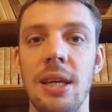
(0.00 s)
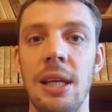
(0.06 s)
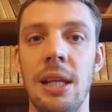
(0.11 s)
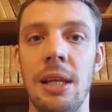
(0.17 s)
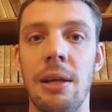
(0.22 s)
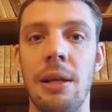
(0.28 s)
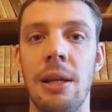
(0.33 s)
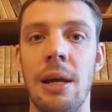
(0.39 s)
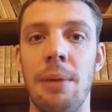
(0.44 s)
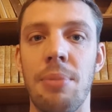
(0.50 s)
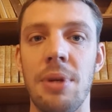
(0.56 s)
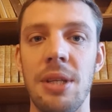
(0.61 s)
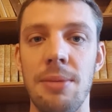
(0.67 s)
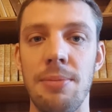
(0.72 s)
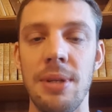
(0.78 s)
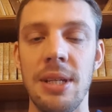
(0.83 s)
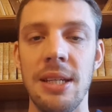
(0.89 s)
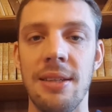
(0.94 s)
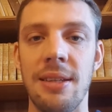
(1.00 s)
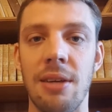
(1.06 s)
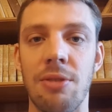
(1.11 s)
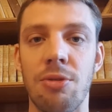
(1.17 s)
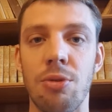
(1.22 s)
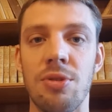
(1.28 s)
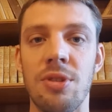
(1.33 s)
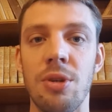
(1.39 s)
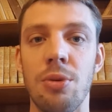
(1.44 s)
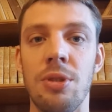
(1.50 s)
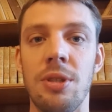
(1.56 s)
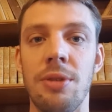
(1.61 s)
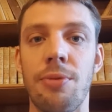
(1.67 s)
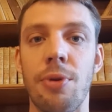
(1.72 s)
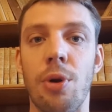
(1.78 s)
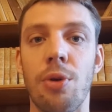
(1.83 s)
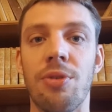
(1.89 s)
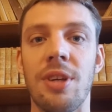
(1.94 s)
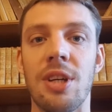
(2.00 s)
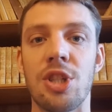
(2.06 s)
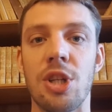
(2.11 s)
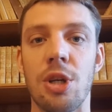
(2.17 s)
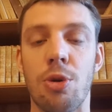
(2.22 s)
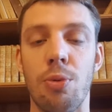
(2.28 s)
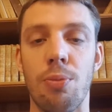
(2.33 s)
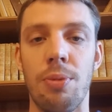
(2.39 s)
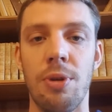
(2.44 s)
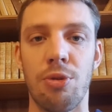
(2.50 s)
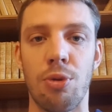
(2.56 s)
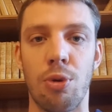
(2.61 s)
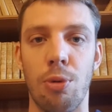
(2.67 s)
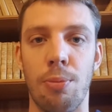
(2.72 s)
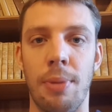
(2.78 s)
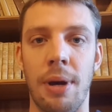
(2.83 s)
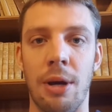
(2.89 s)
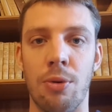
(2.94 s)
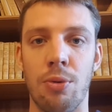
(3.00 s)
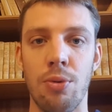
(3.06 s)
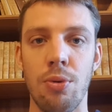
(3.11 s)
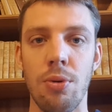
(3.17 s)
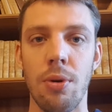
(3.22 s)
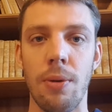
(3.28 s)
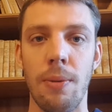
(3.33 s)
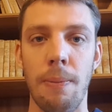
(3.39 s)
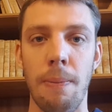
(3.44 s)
et la pénibilité associée aux différentes tâches accomplies sur le parcours.